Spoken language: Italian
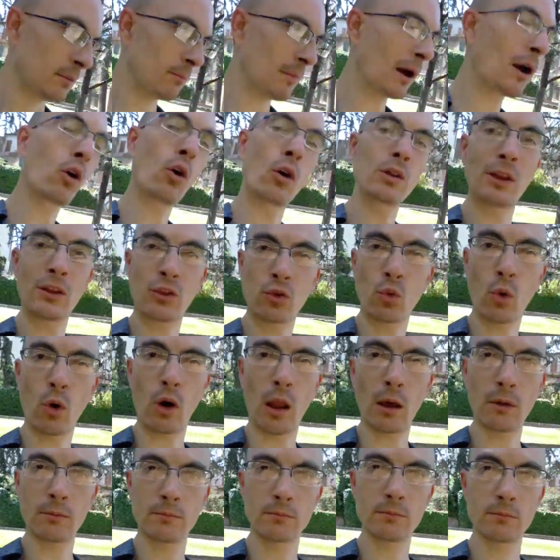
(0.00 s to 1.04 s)
manco da
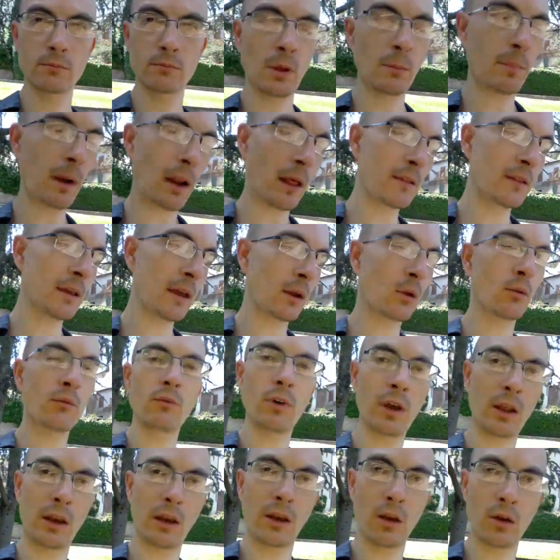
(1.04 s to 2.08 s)
scuola, in pratica non
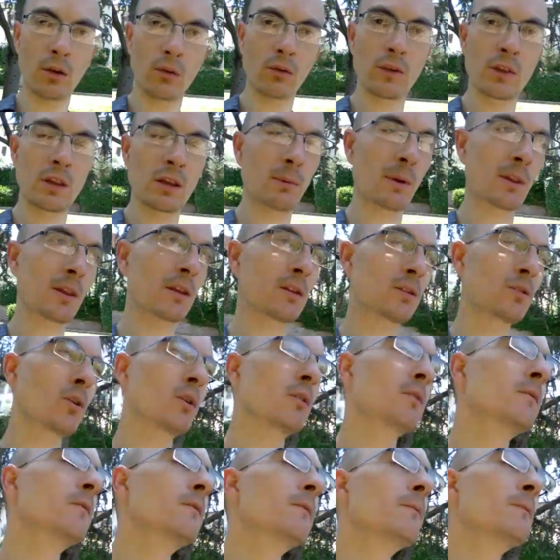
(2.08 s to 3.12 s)
venne, no? non si presentò.
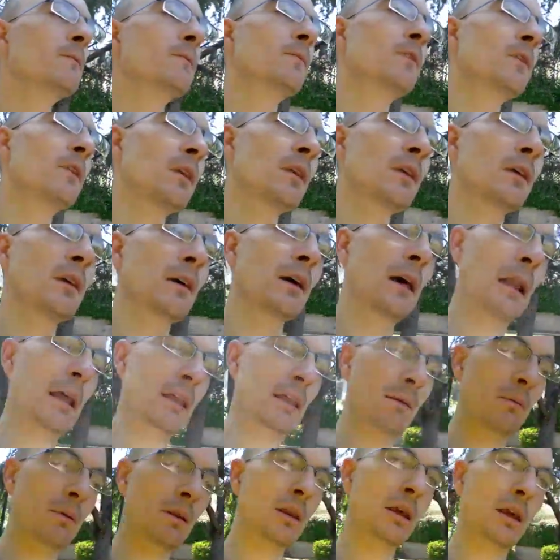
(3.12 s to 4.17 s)
Allora
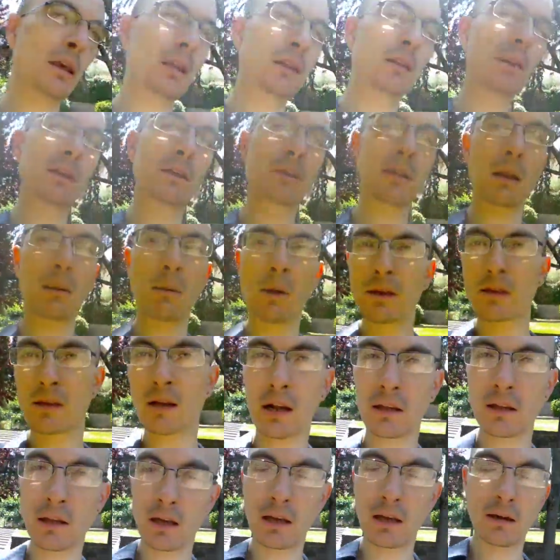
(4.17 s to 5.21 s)
sapete che disse la
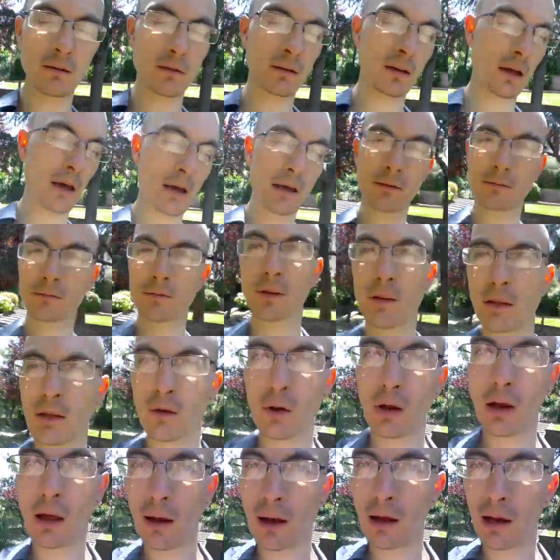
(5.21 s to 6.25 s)
maestratina, la,
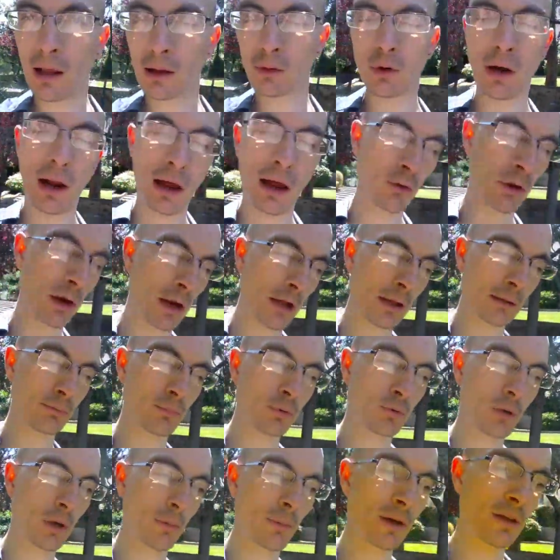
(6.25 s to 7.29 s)
io la, la adoravo, era
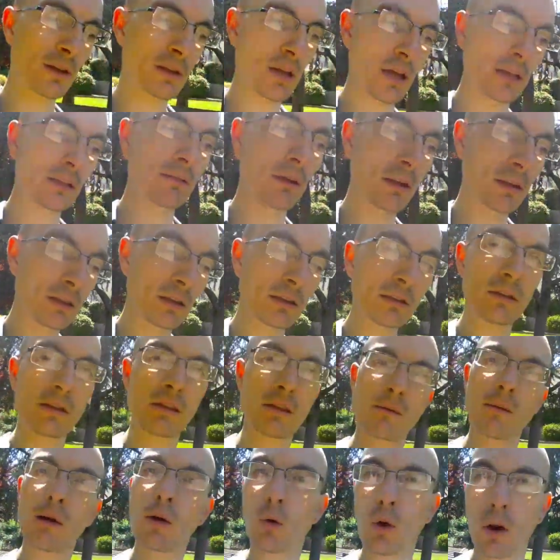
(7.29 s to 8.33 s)
una maestra
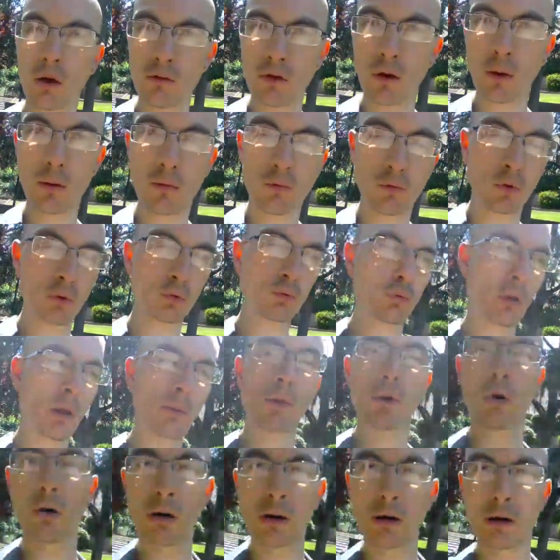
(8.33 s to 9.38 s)
divertentissima, è ancora viva per fortuna,
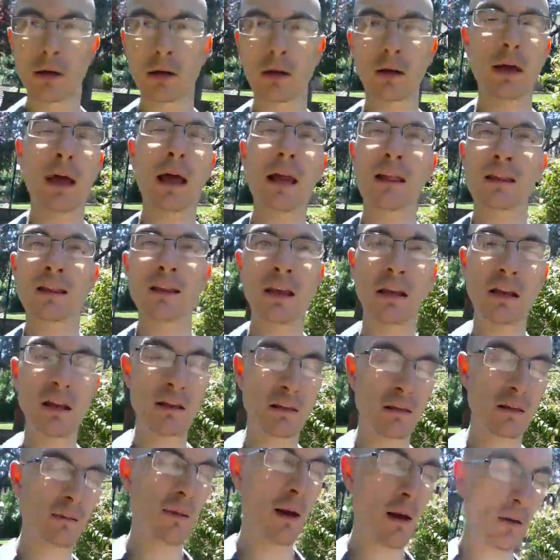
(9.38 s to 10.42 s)
però è
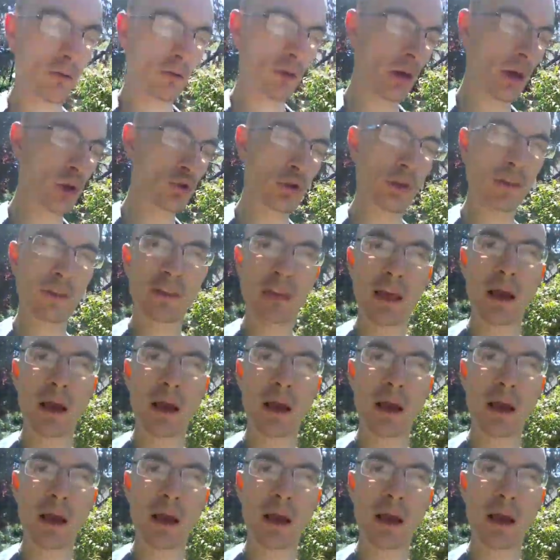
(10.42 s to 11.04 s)
anzianissima, che ha un